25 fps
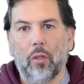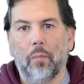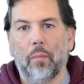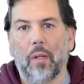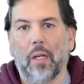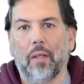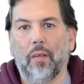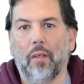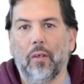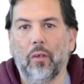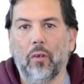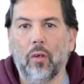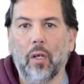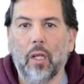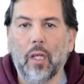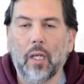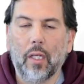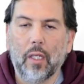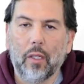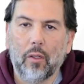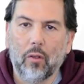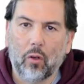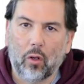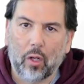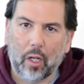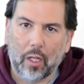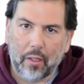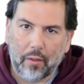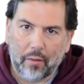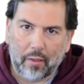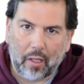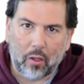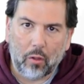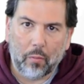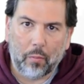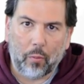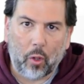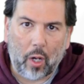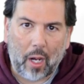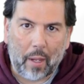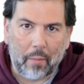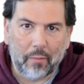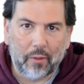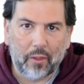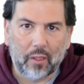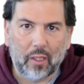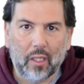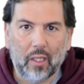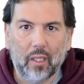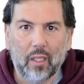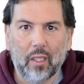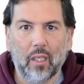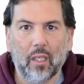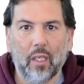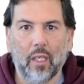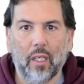en Barcelona, organizado por AMSA,